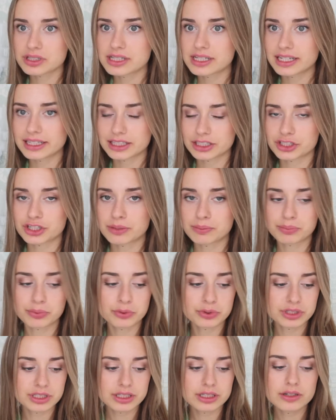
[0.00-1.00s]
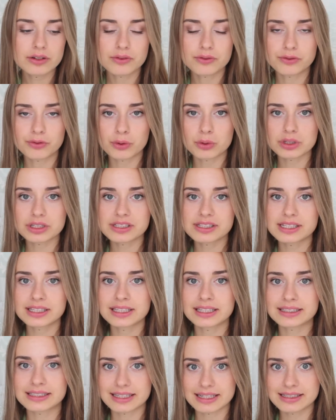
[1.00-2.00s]
После этой шампуни волосы
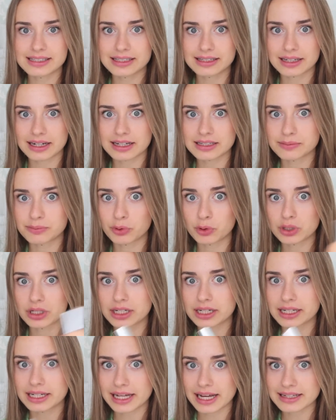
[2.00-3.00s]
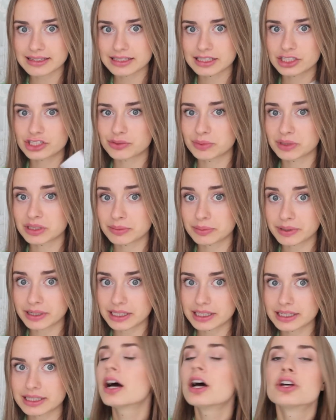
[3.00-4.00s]
на 10 раз более грязные, чем они
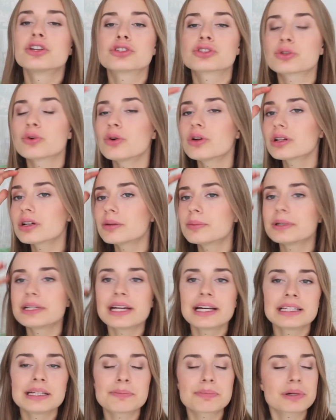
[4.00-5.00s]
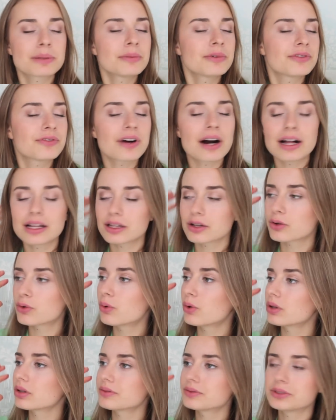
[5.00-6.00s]
были. Сколько бы я ни промывала
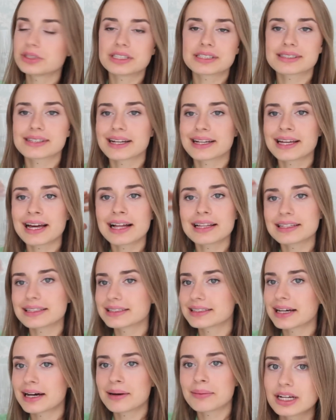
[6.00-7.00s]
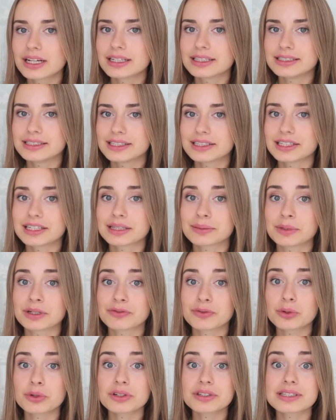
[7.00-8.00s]
голову, не стояла там, делает мои
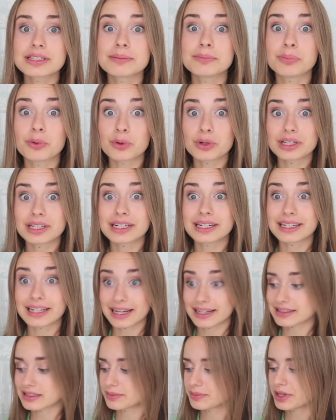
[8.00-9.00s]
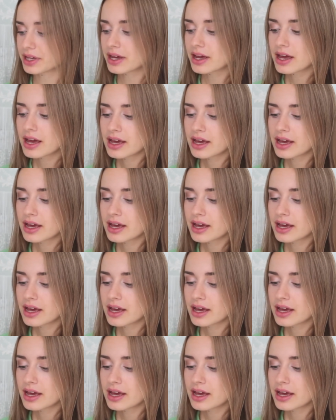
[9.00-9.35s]
волосы более грязными.